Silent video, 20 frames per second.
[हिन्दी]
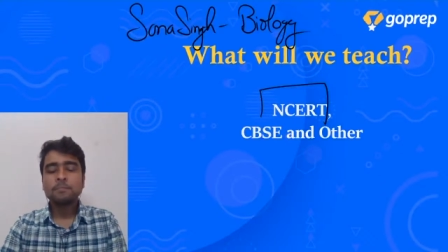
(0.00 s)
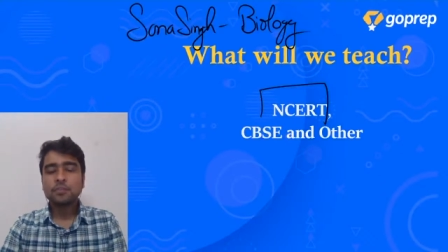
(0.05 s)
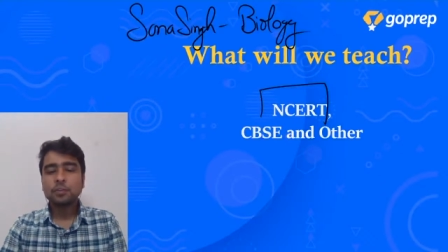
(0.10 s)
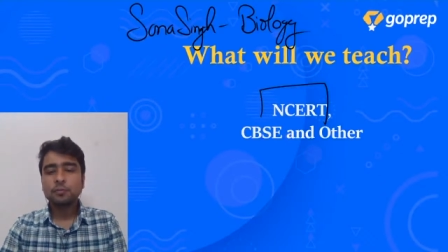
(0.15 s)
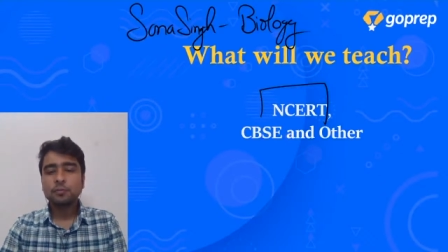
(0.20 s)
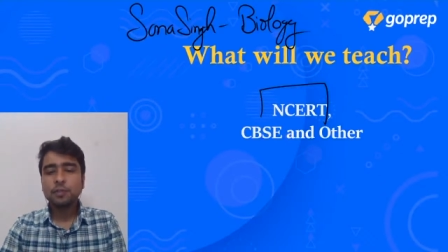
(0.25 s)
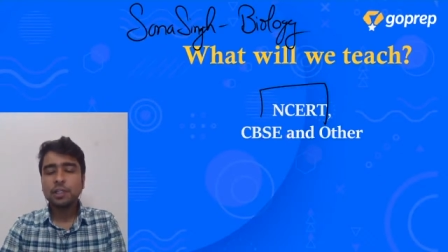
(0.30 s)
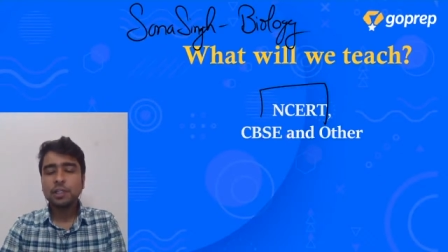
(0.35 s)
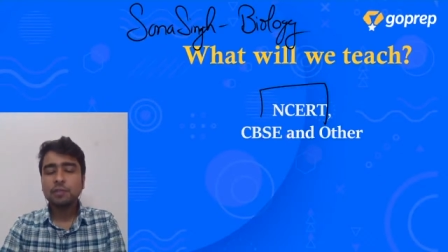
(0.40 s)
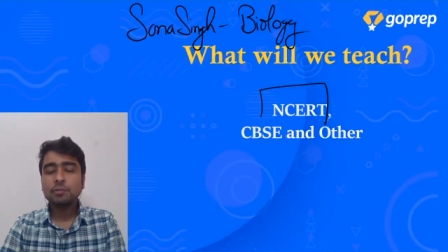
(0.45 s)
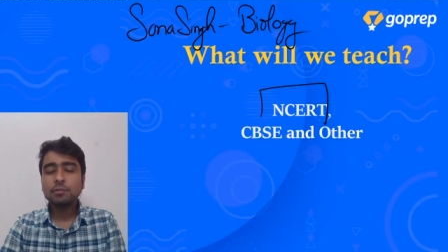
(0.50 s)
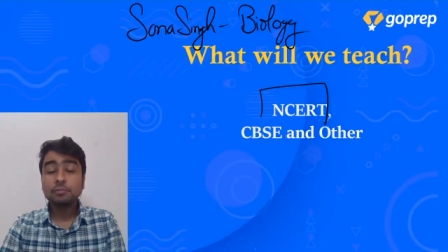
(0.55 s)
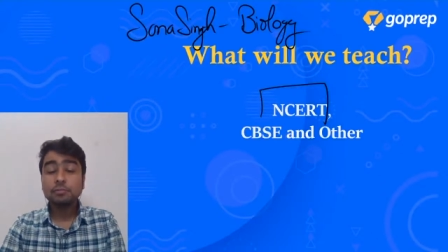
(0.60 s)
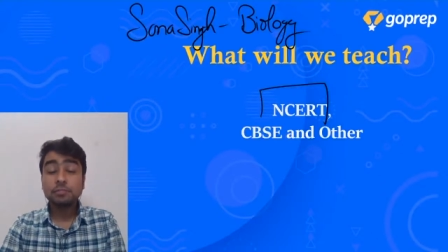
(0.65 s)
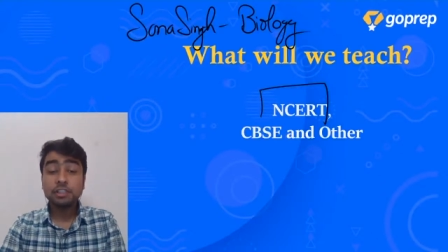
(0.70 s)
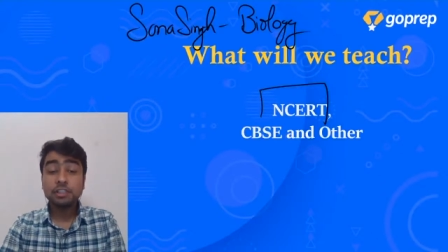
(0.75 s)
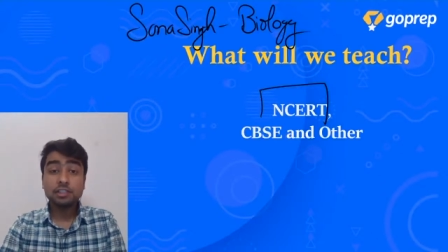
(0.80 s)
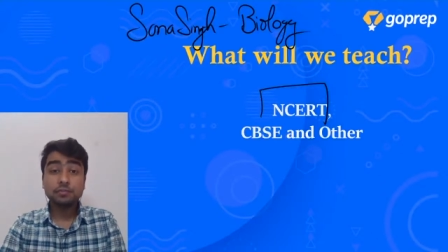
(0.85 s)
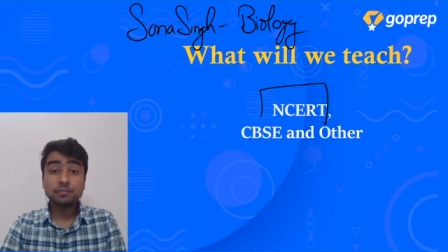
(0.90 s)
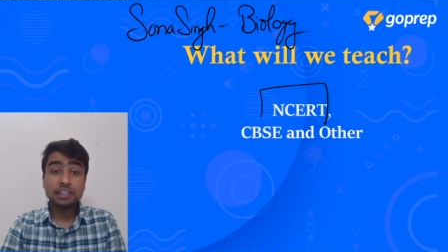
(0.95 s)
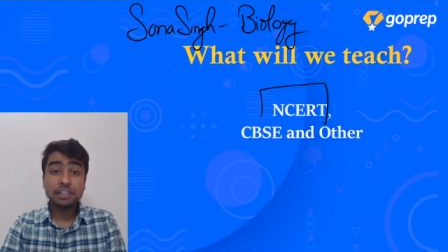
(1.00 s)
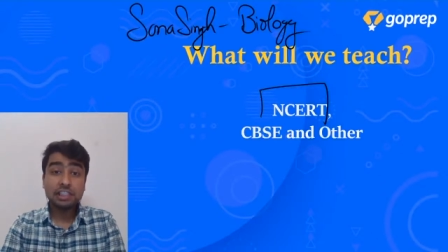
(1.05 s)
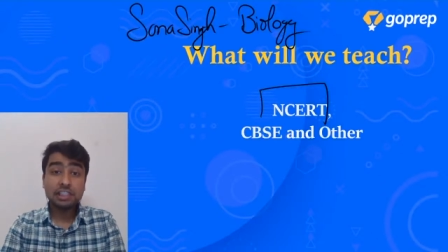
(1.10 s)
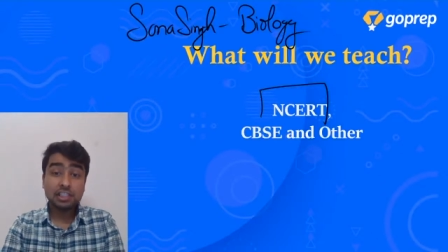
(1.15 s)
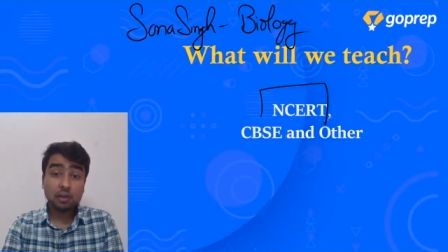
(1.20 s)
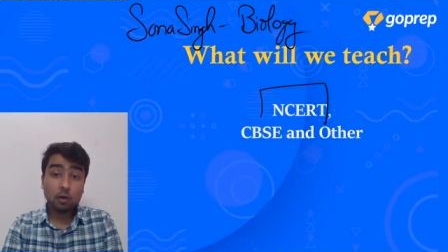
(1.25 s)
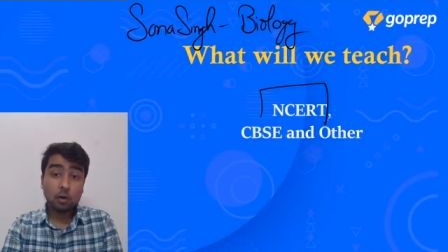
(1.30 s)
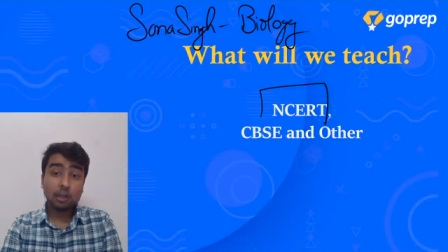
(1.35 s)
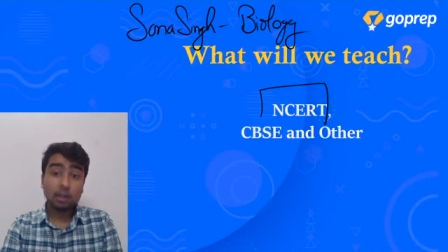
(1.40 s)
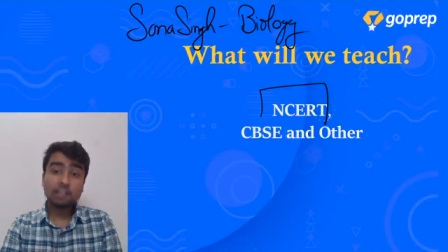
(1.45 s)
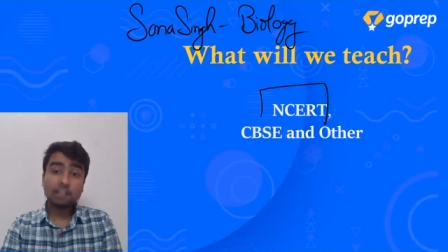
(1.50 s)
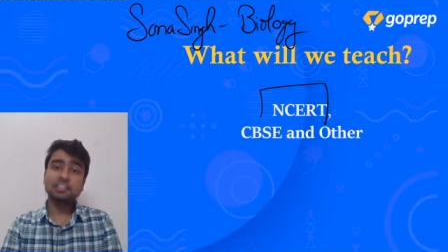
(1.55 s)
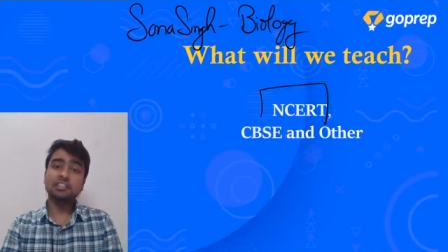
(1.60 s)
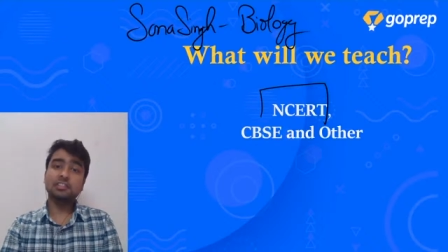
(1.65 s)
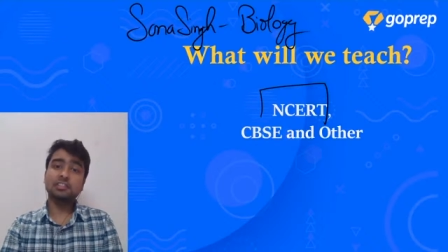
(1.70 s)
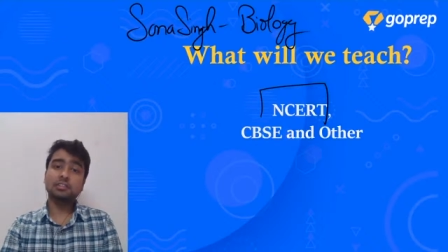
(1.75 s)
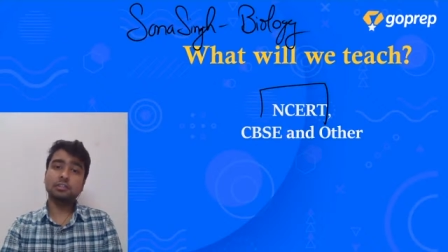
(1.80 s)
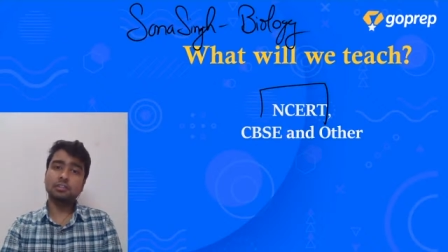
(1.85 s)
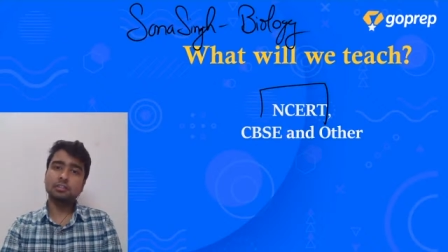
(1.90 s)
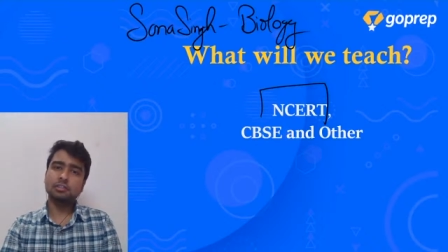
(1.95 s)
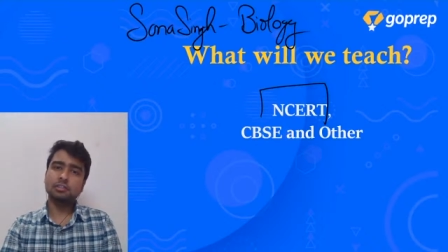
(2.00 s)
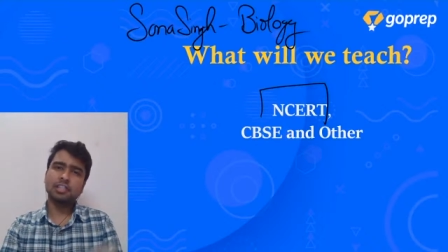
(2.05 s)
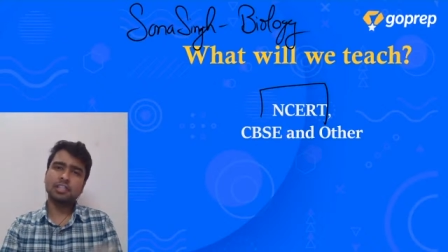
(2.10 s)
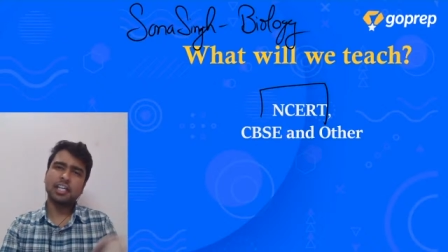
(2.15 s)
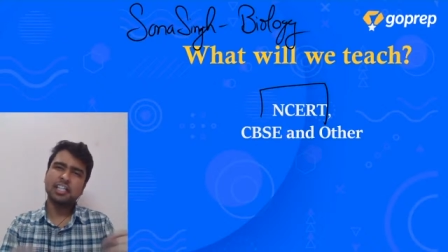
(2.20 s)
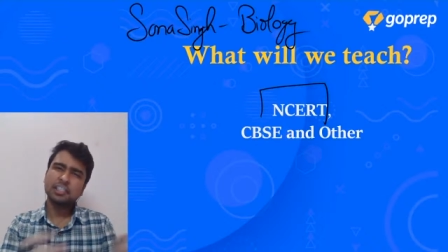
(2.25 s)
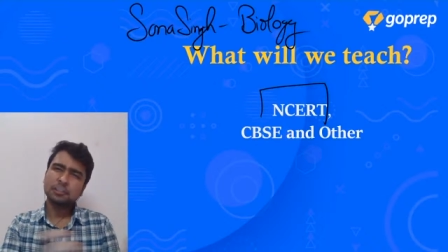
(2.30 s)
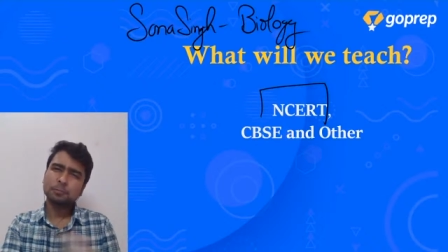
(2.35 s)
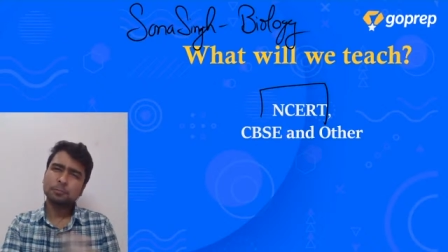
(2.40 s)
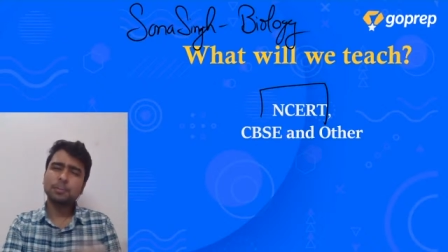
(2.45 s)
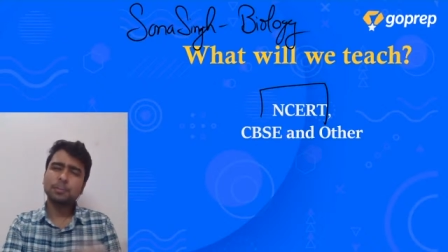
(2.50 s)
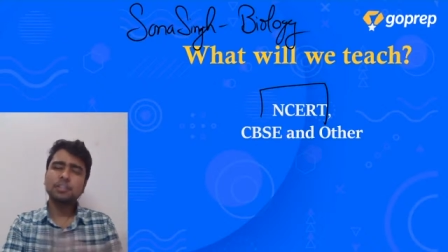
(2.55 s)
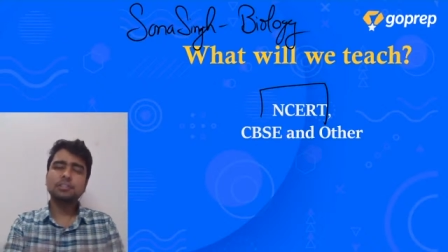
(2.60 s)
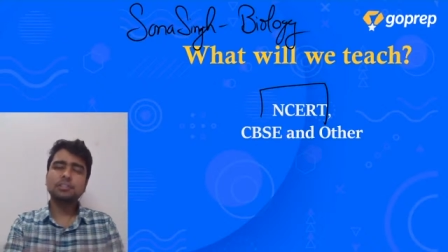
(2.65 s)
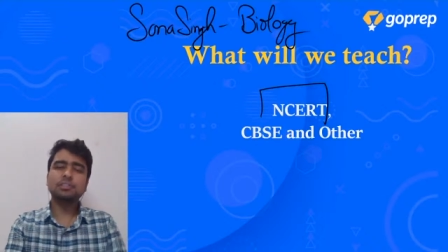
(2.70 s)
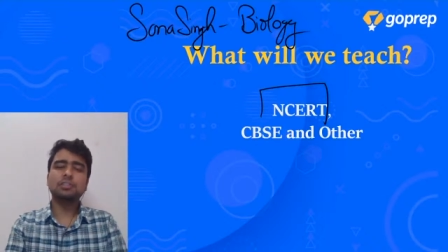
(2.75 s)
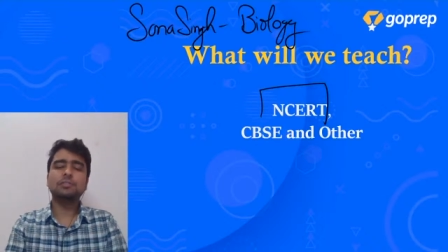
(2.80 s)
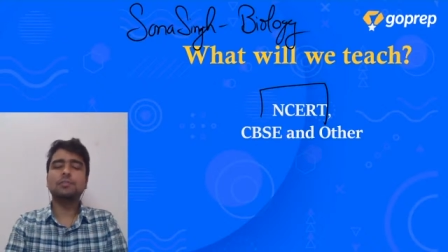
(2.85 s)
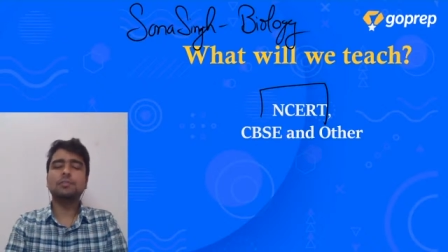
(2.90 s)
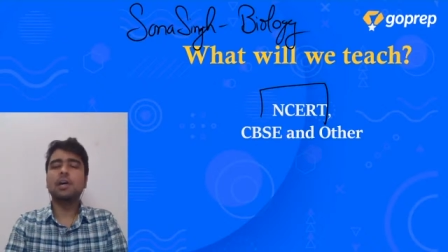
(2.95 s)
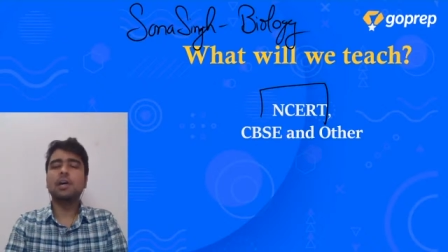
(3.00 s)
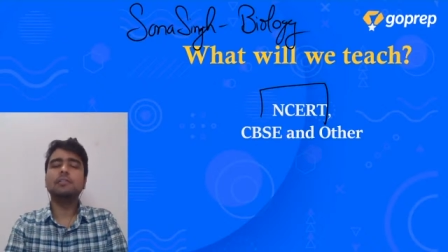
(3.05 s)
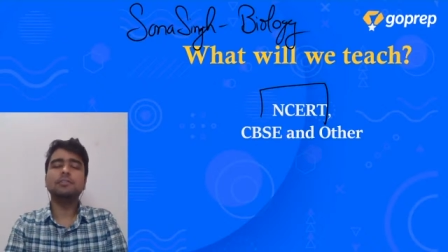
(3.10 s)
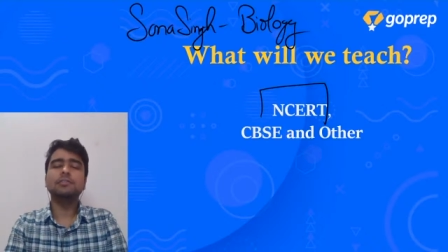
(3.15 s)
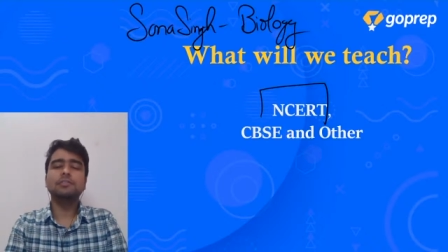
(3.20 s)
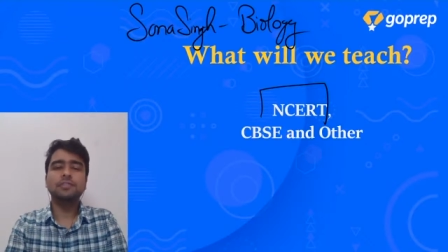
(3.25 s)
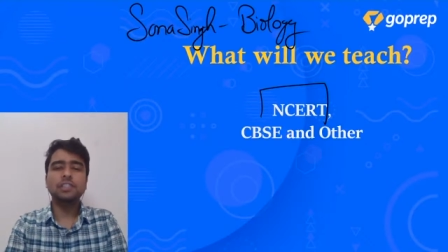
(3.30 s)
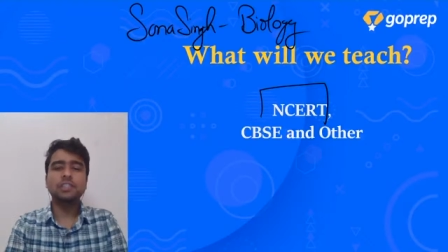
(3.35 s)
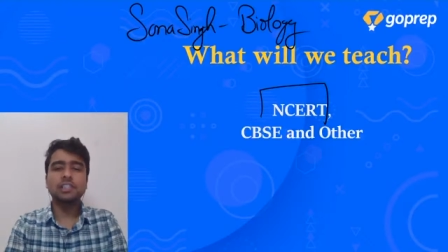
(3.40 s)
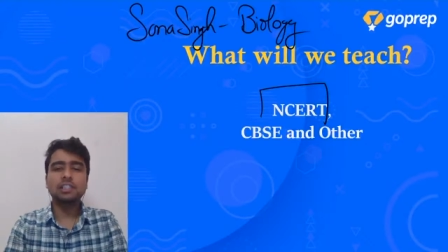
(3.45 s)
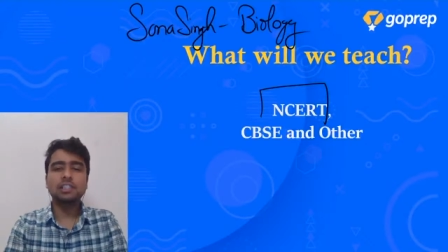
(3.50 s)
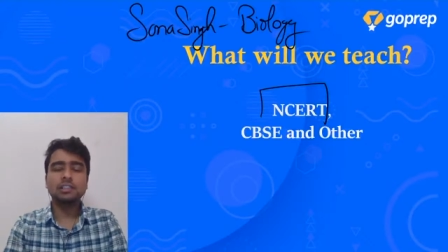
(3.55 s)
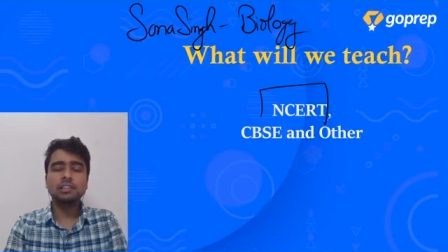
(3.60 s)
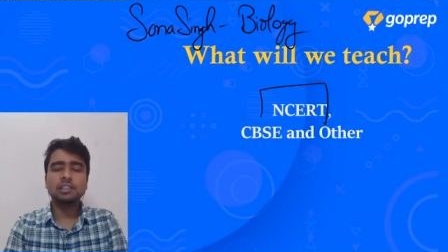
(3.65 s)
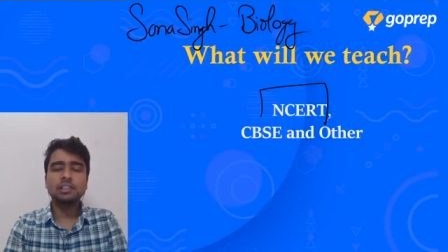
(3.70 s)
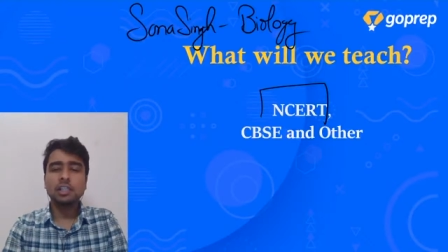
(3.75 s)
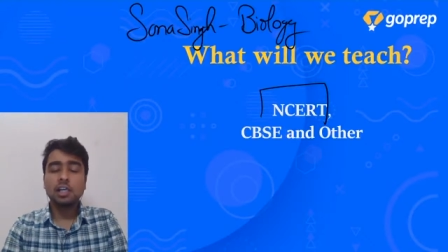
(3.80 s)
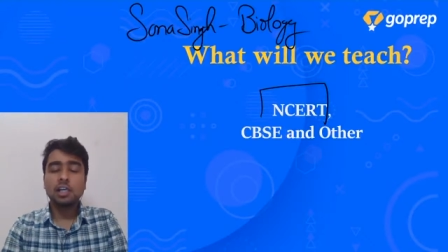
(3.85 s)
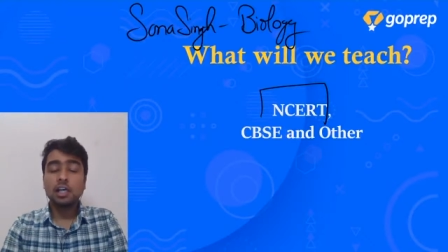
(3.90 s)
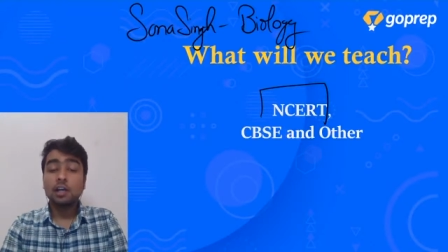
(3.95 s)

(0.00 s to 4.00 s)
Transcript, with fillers: So we will be, we all teachers, experts of our fields,